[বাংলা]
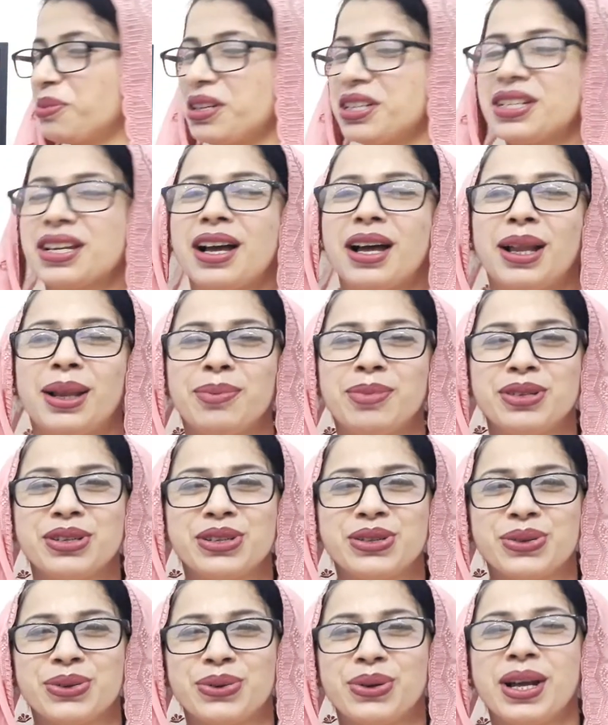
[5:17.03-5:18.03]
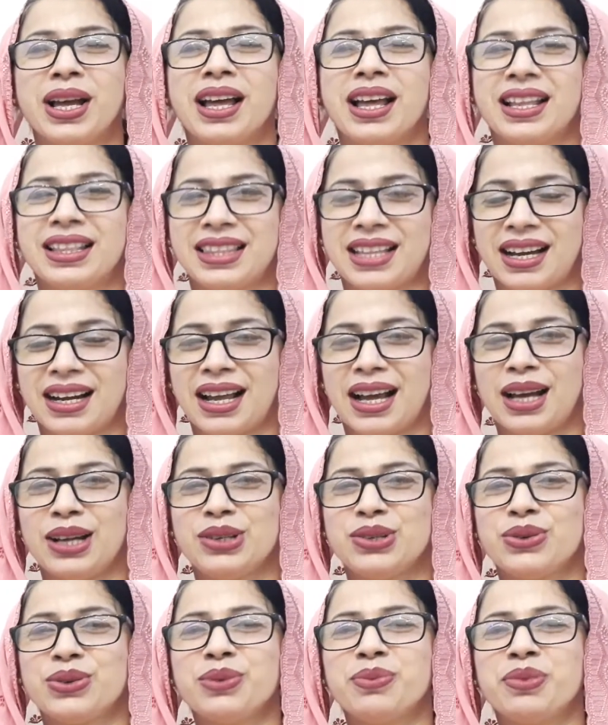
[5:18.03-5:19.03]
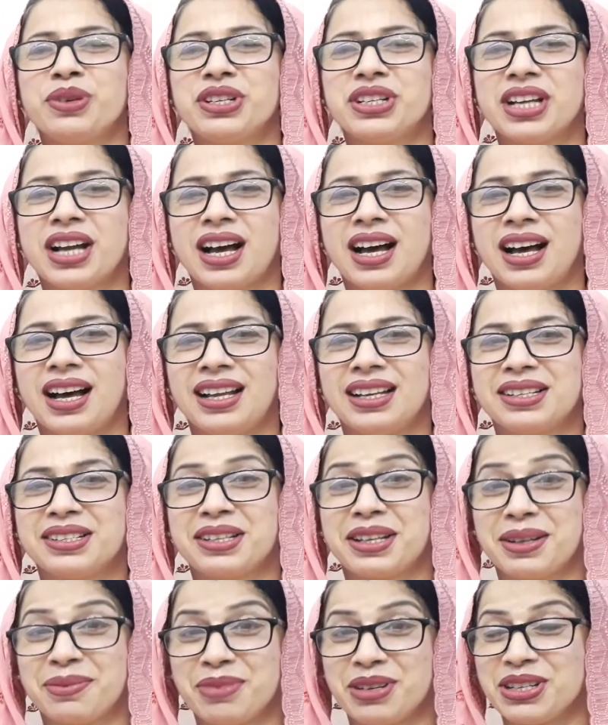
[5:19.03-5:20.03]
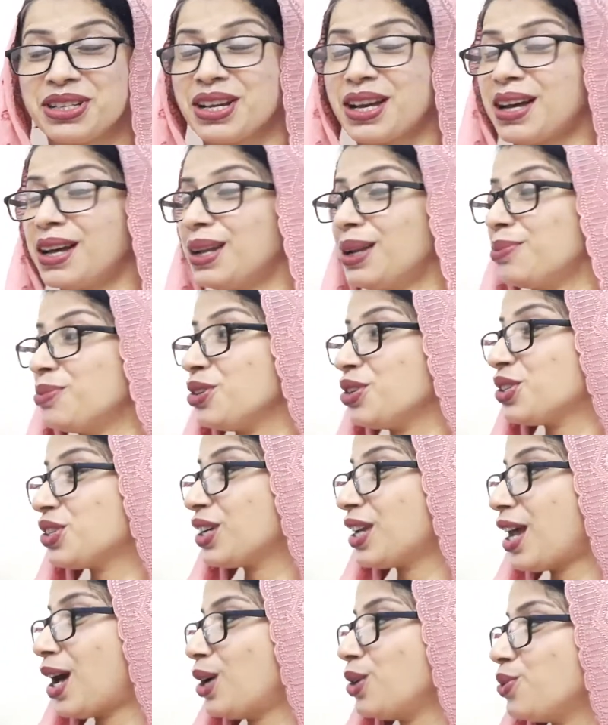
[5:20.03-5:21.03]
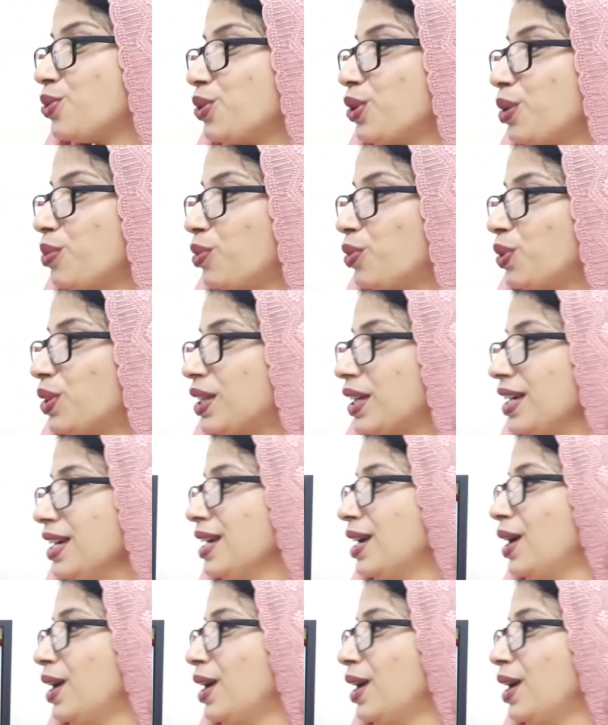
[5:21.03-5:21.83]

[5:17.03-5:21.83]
বিশাল বিশ্ব তার আয়োজন বিশাল সেই বিশাল বিশ্বের আয়োজনের মধ্যে